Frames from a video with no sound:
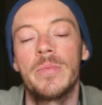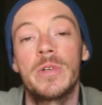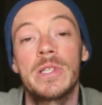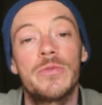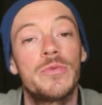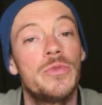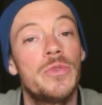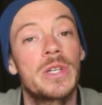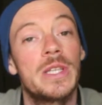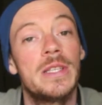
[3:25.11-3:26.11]
Moi, c'est toute une
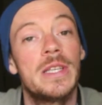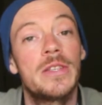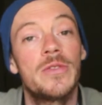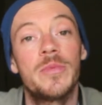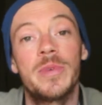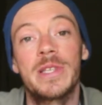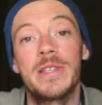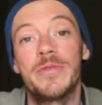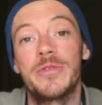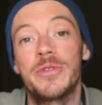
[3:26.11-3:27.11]
organisation parce
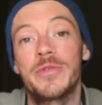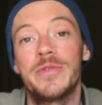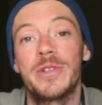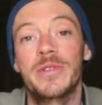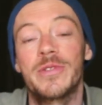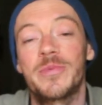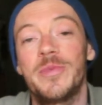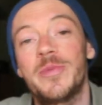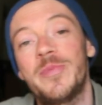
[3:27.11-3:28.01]
qu'il faut que je trouve un transport